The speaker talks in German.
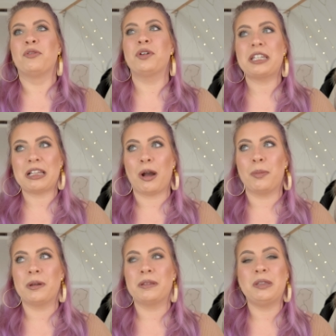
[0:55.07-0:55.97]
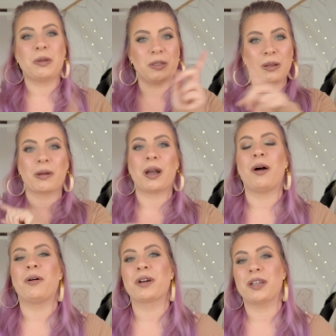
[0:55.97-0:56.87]
wo ich glaube, die könnt ihr
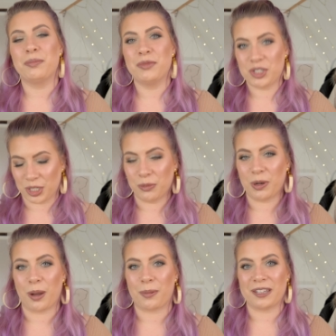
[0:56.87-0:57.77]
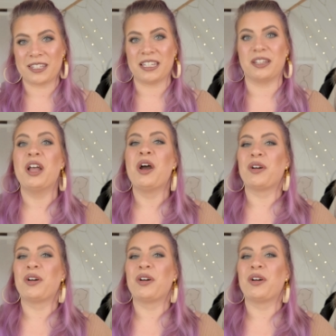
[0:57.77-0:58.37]
locker auch im Skiurlaub anziehen.